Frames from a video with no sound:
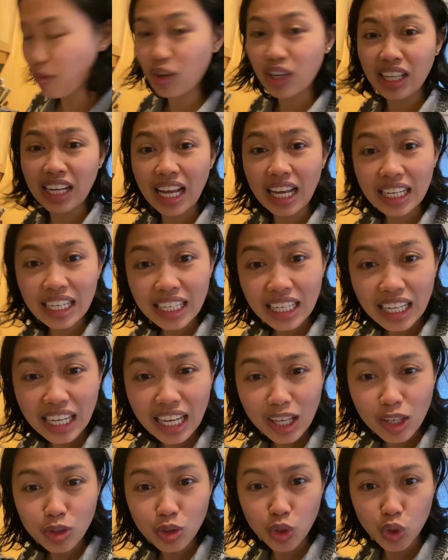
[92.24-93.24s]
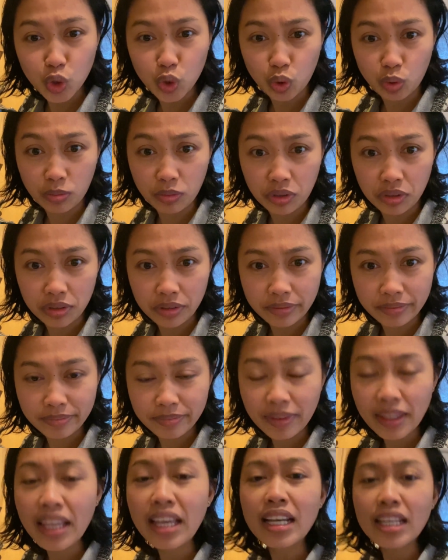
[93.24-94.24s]
Mungkin hanglan na kay konsumo.
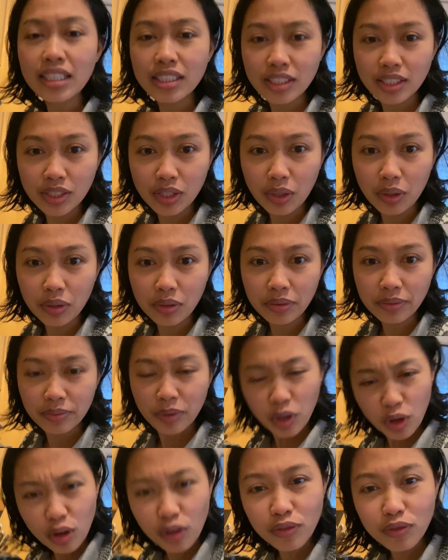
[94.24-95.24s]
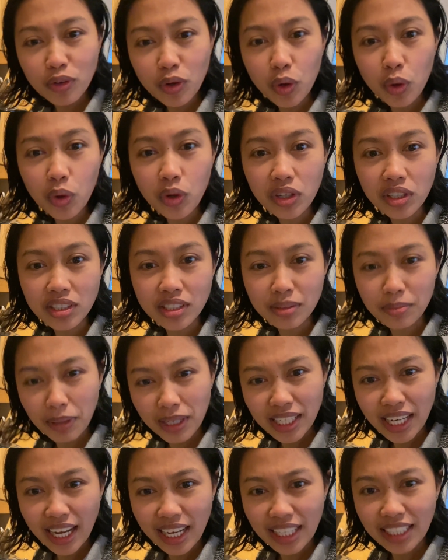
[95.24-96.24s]
So, of course, may
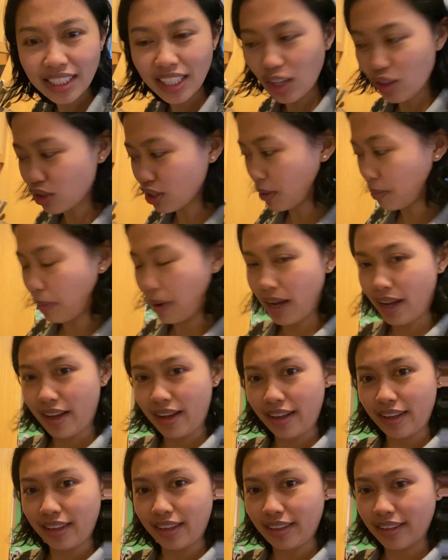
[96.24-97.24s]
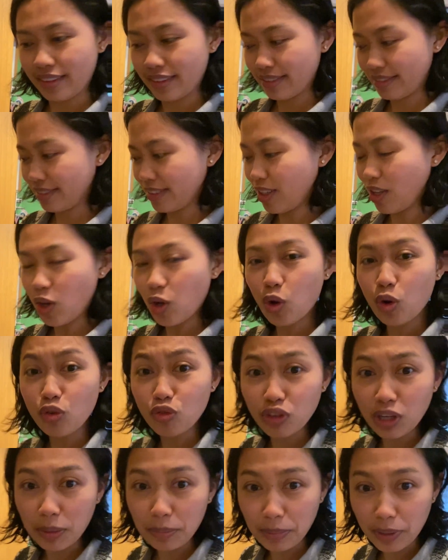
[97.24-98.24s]
daing tayo sa bahay. Kung
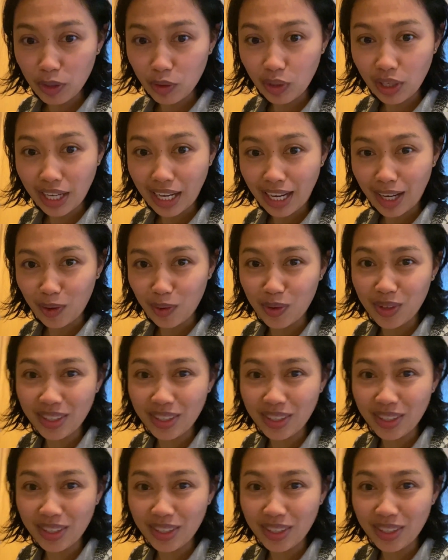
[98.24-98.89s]
Filipino ikaw.